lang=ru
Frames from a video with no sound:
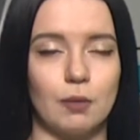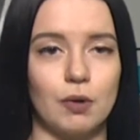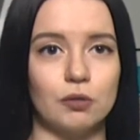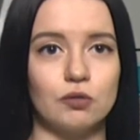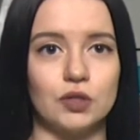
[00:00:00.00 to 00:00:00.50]

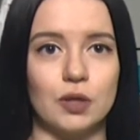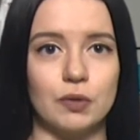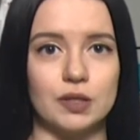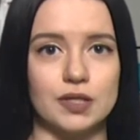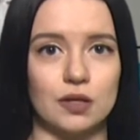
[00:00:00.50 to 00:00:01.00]

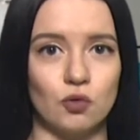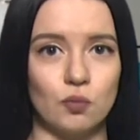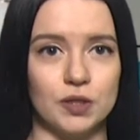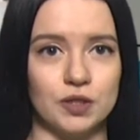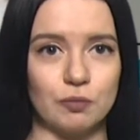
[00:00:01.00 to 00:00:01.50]
Оборудование было
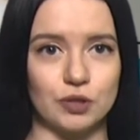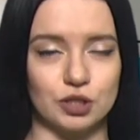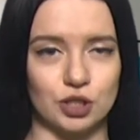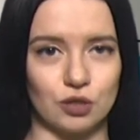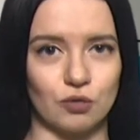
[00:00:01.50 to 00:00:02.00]
закуплено по
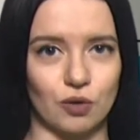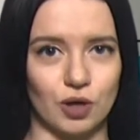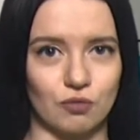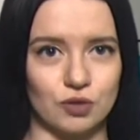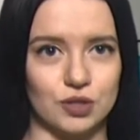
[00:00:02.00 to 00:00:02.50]
решению
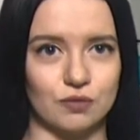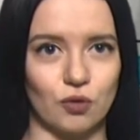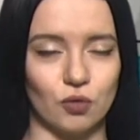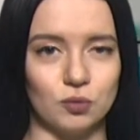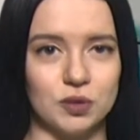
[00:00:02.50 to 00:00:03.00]

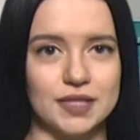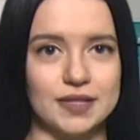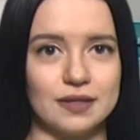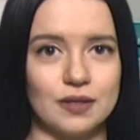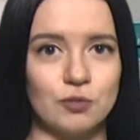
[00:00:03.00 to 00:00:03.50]
руководства
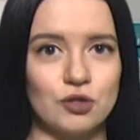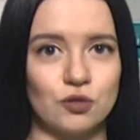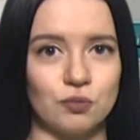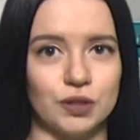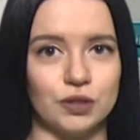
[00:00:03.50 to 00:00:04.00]
области и
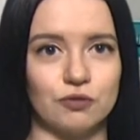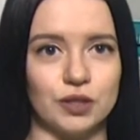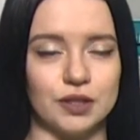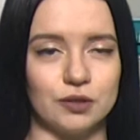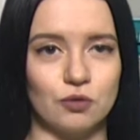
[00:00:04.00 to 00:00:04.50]
поступило в
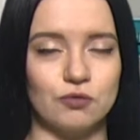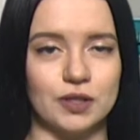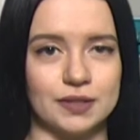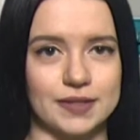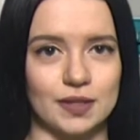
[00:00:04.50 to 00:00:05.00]
клинику
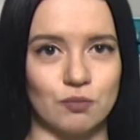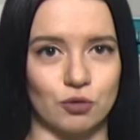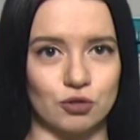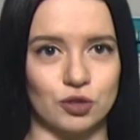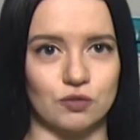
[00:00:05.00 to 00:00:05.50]
в конце
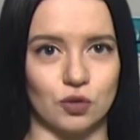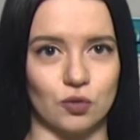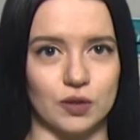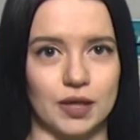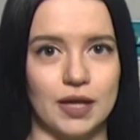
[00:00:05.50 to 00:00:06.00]
прошлого
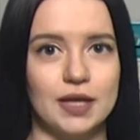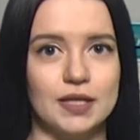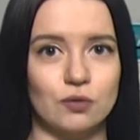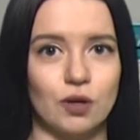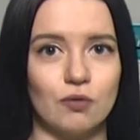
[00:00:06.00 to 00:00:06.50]
года.
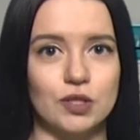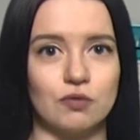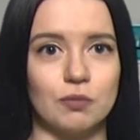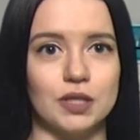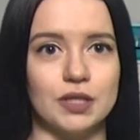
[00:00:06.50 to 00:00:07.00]
С
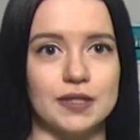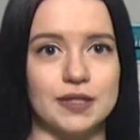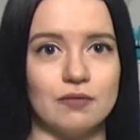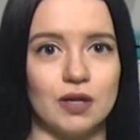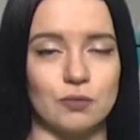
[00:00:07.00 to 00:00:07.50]
руководством
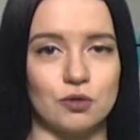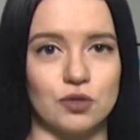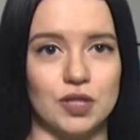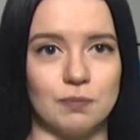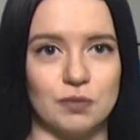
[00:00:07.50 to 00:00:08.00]
коллектива
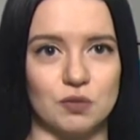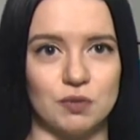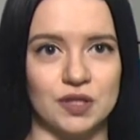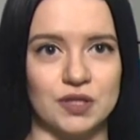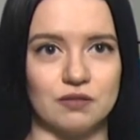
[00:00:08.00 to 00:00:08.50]
обсудили
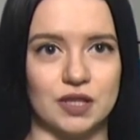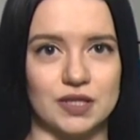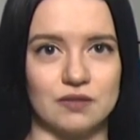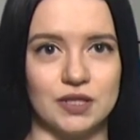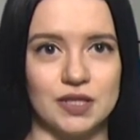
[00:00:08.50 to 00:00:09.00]
перспективы
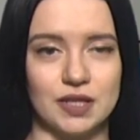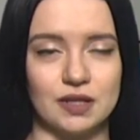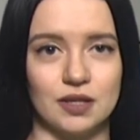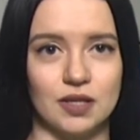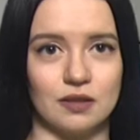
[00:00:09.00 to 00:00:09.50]
развития
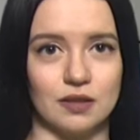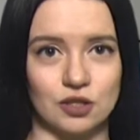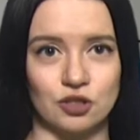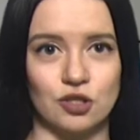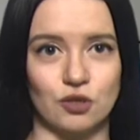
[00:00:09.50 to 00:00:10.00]
третье –
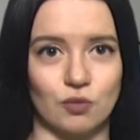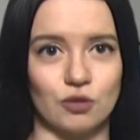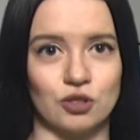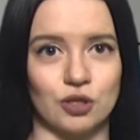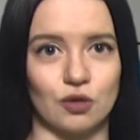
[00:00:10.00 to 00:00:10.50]
наша
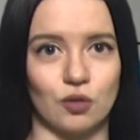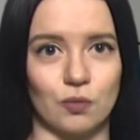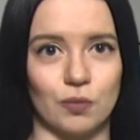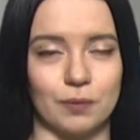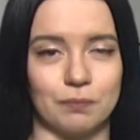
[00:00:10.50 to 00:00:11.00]
съемочная
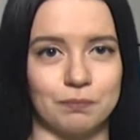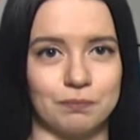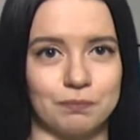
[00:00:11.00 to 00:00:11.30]
группа.